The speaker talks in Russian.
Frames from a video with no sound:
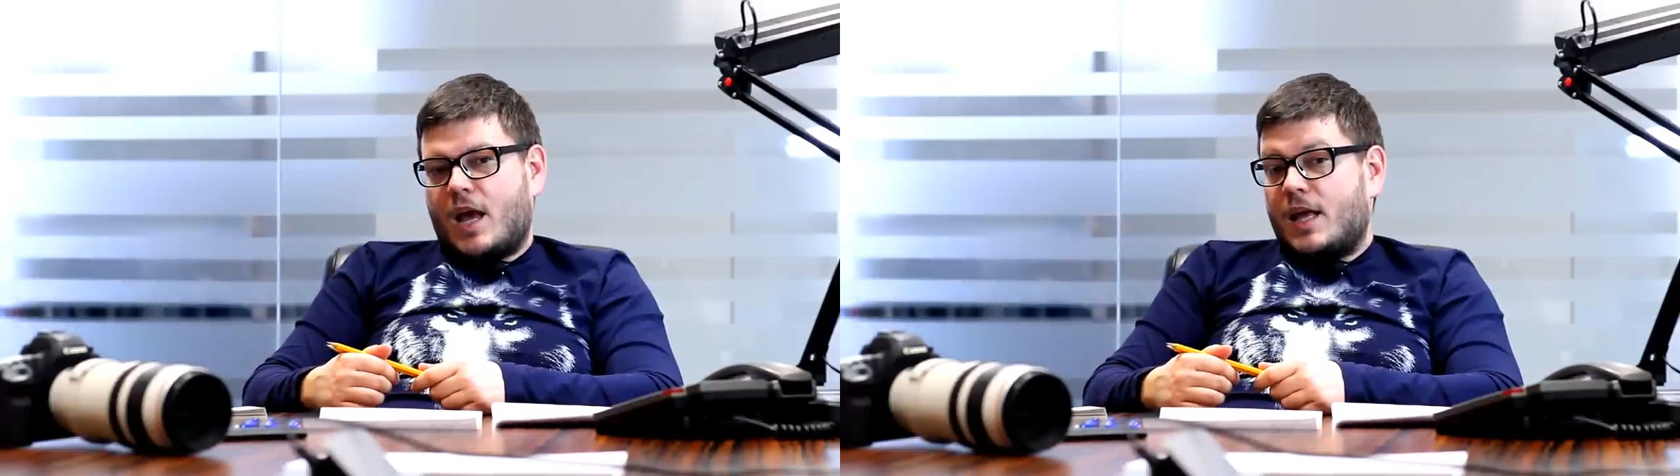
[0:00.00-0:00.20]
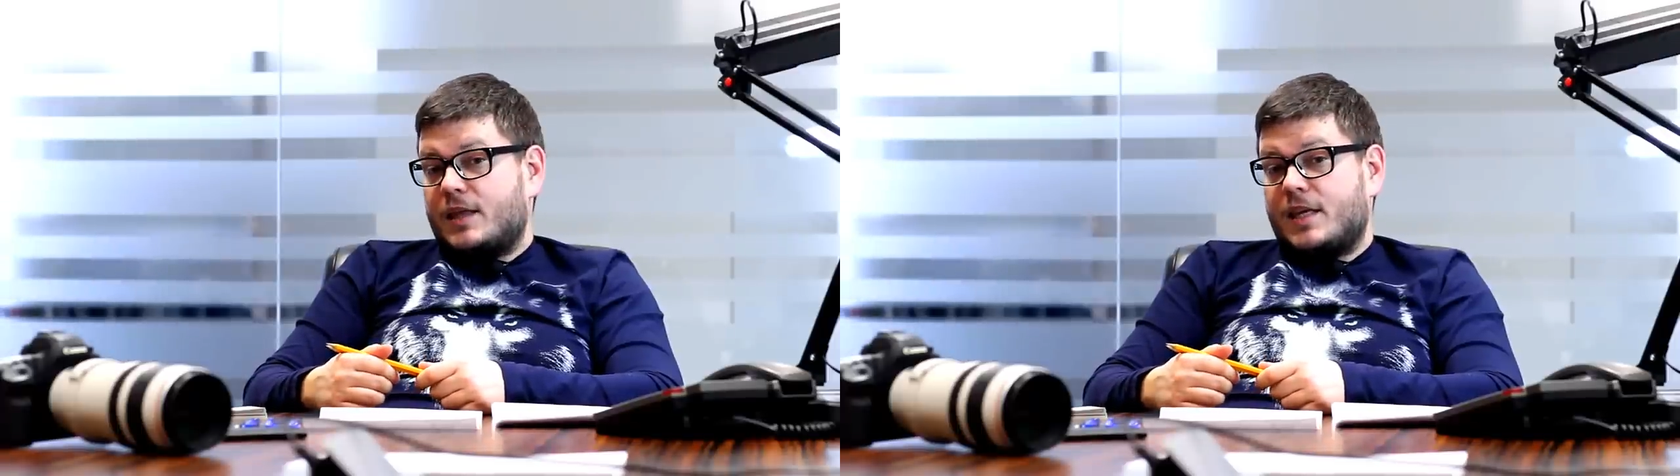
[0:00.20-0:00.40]

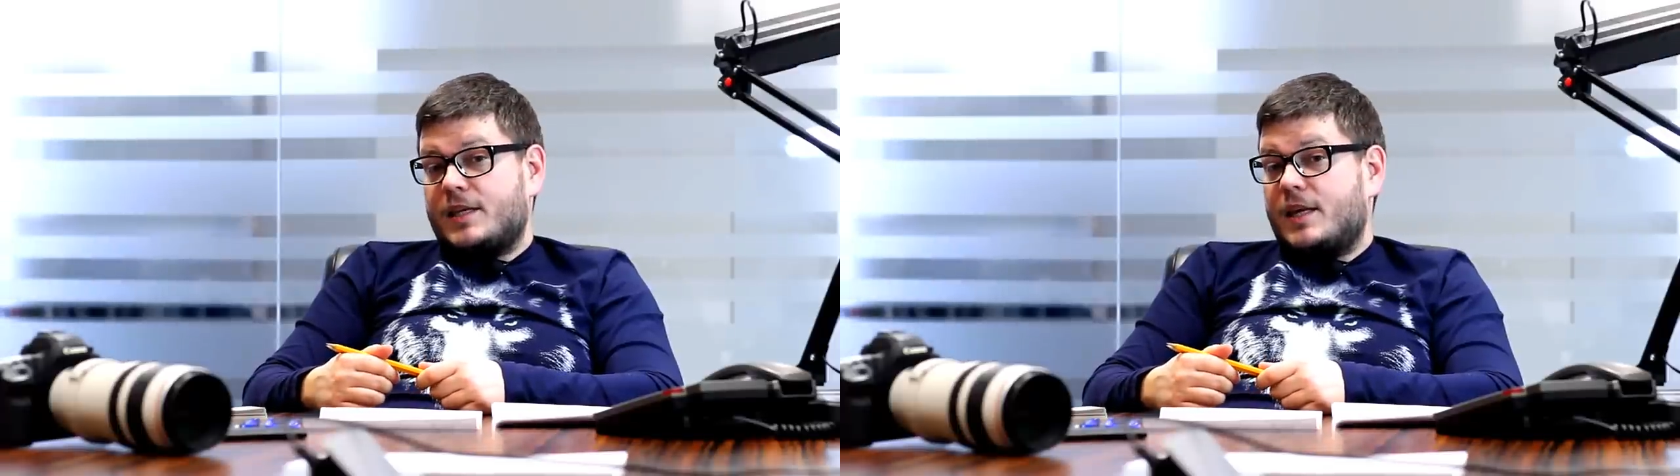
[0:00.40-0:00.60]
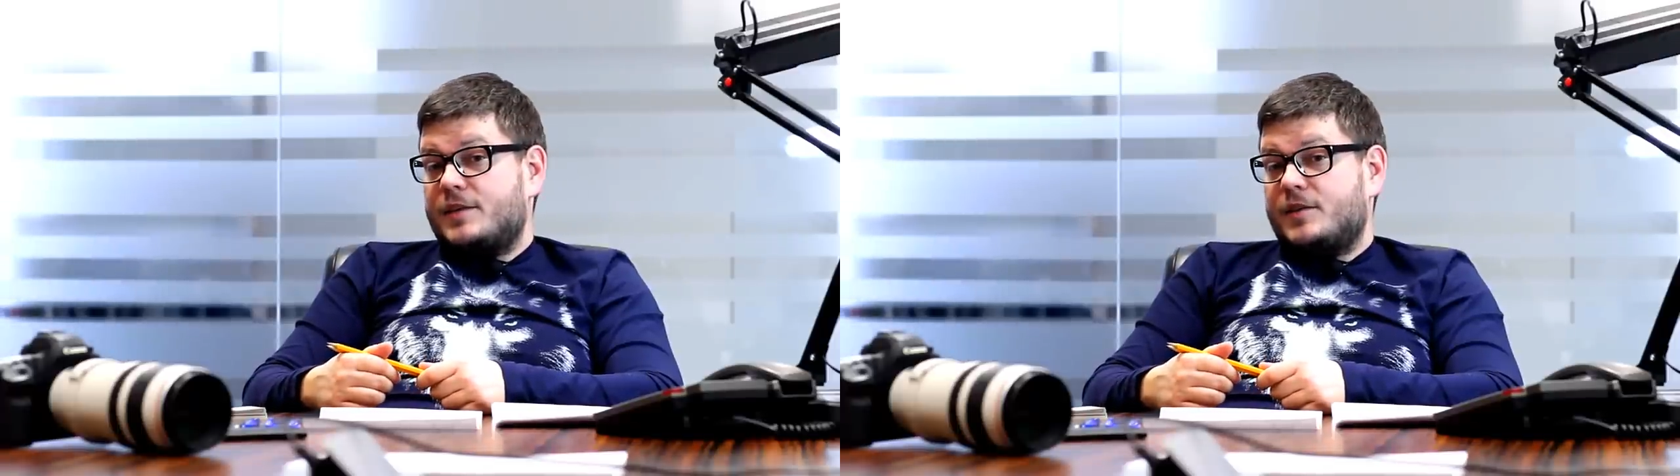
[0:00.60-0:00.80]
это
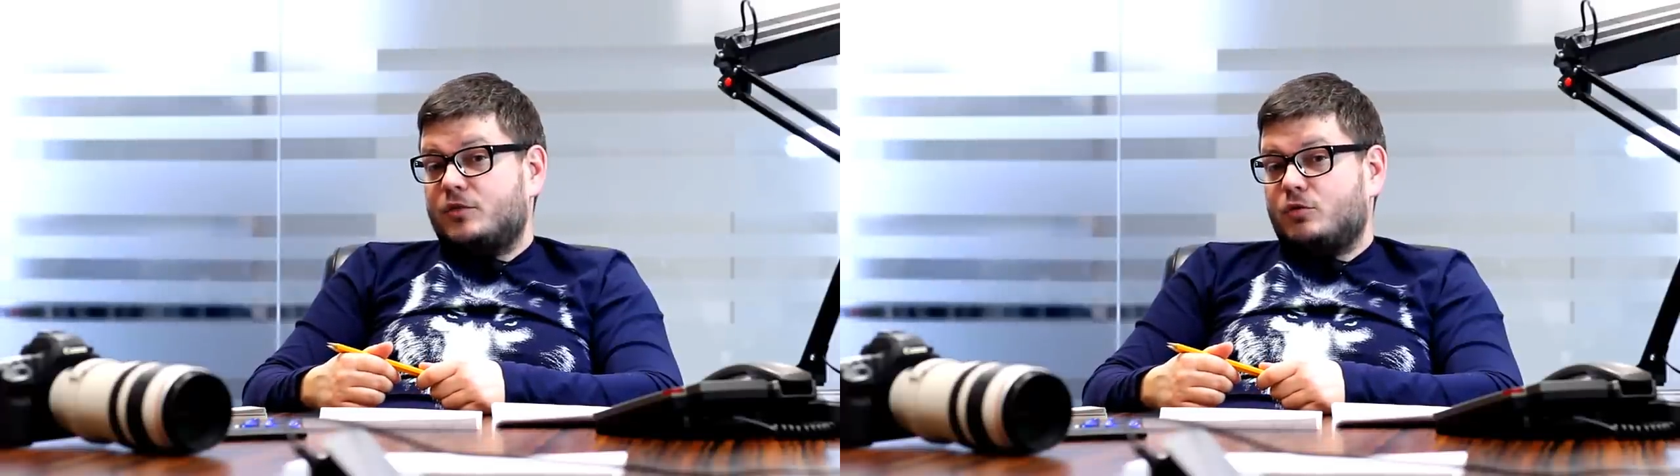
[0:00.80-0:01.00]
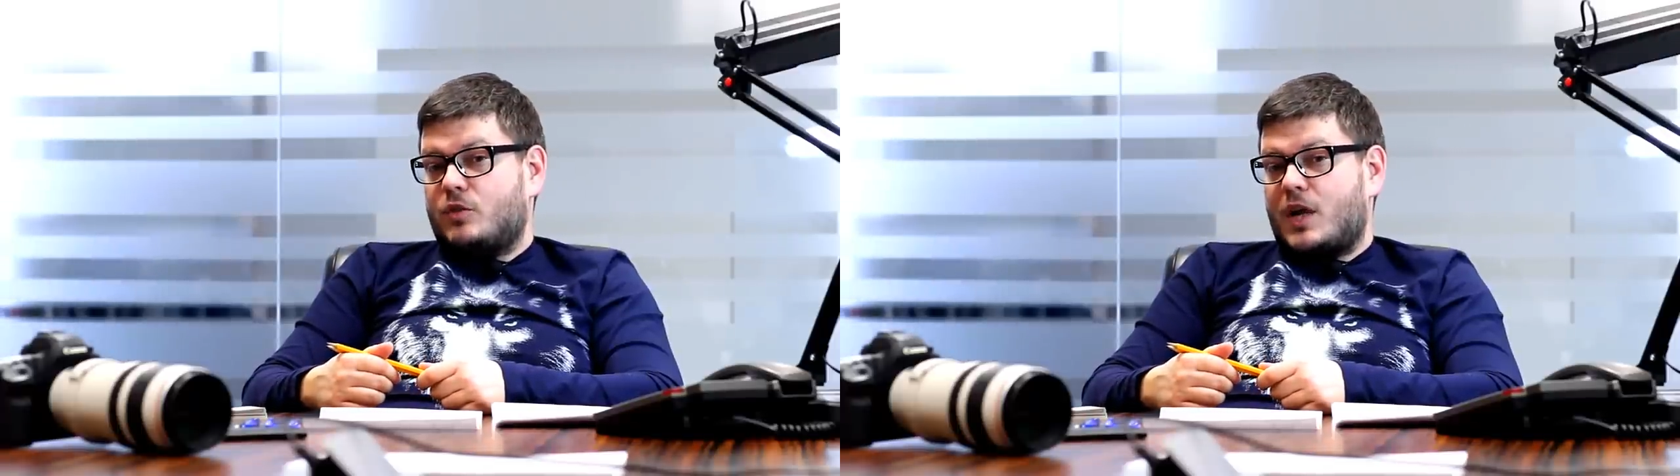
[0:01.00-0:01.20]
есть
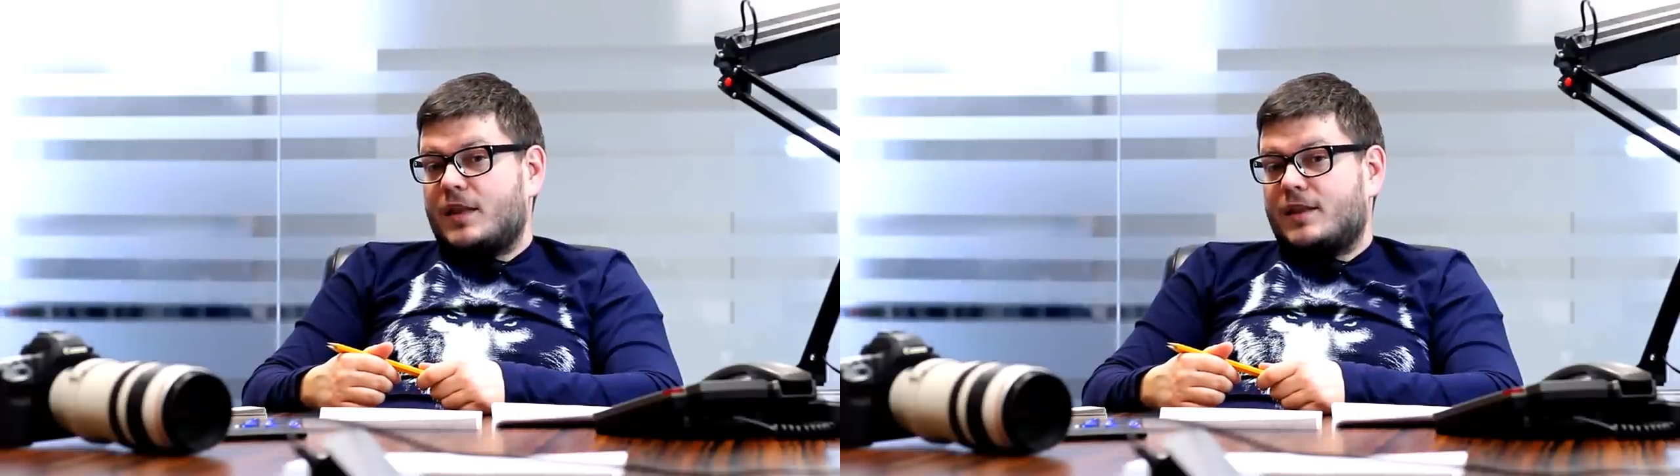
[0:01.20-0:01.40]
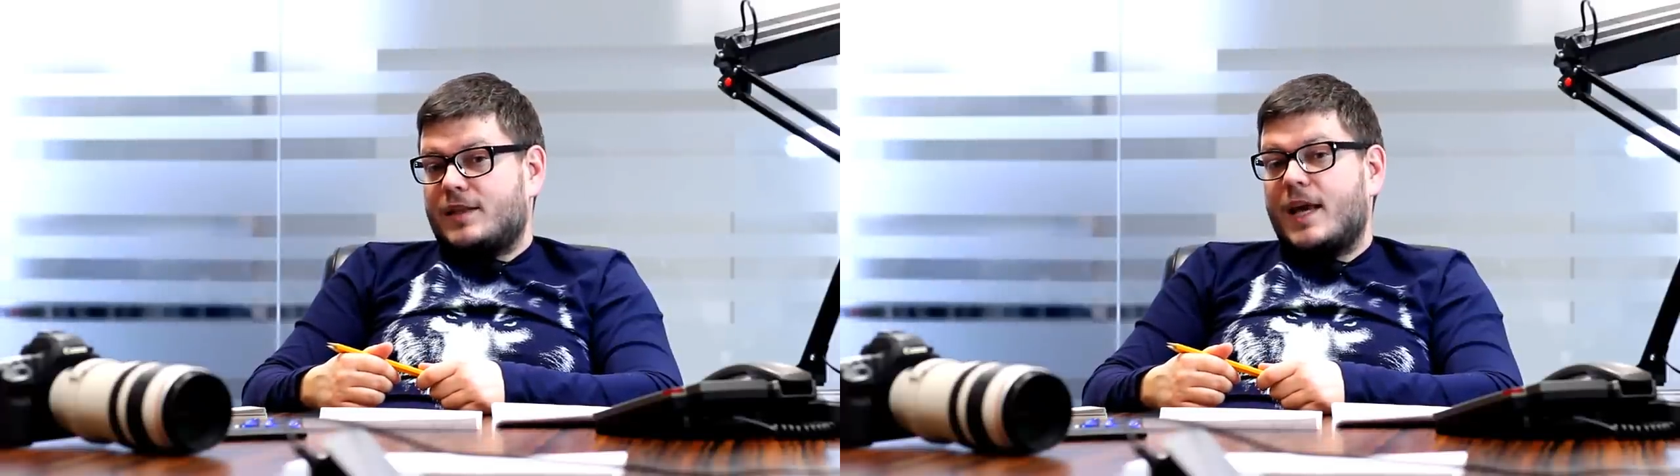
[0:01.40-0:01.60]

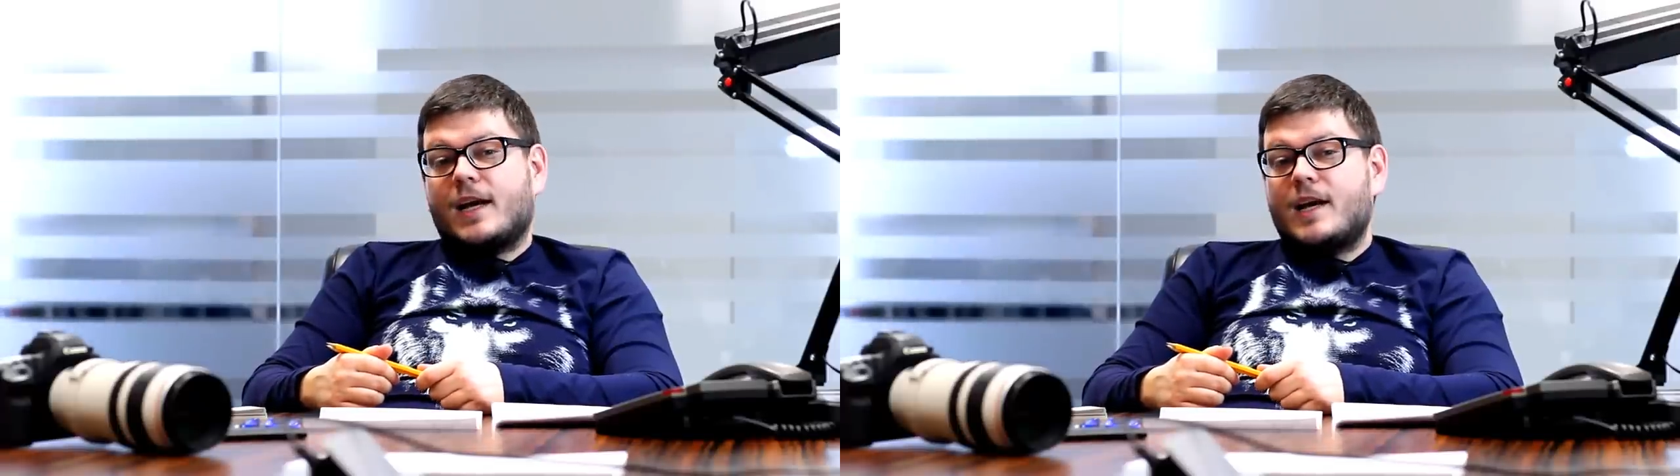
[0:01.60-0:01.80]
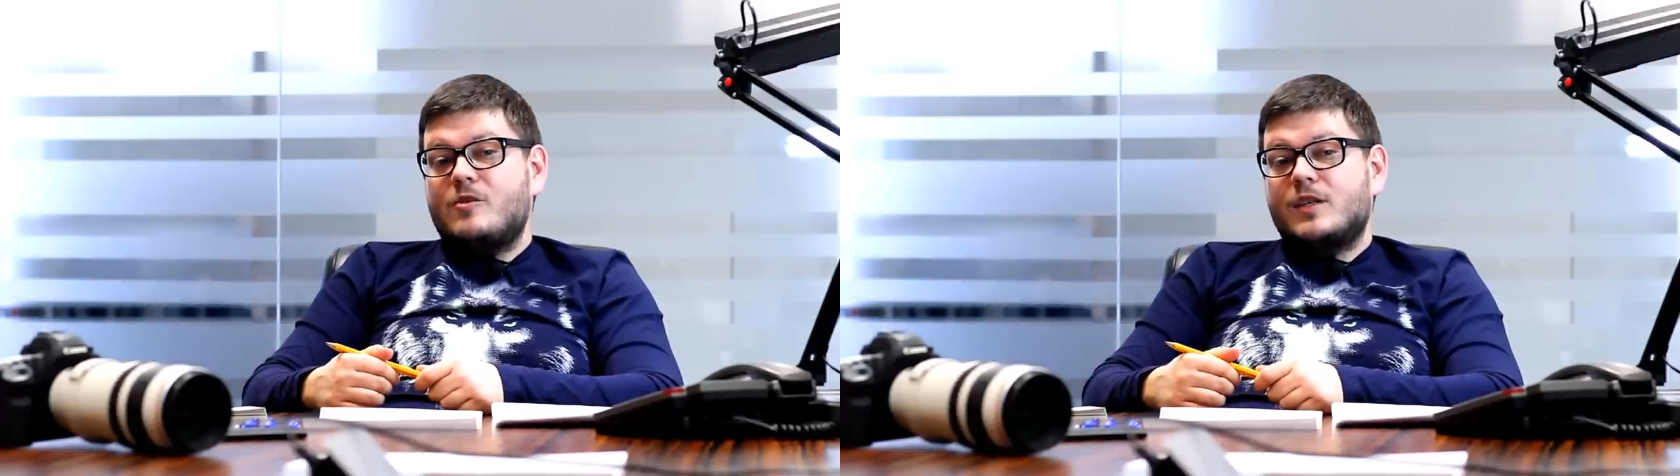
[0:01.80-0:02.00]
результат
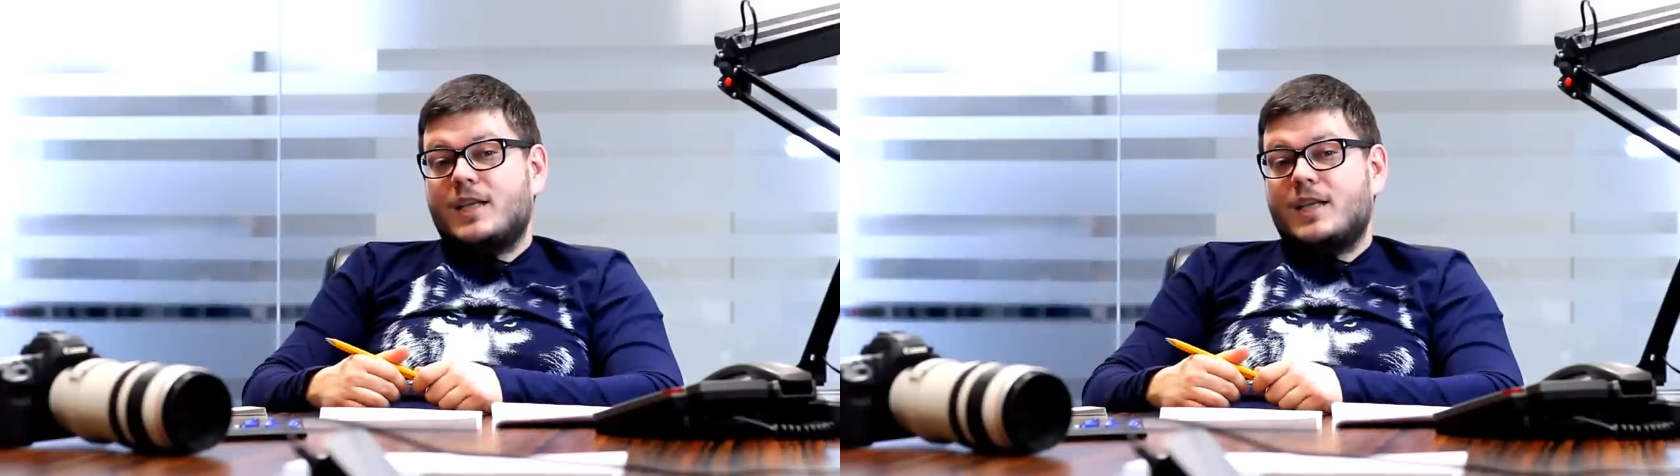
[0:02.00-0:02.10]
некоего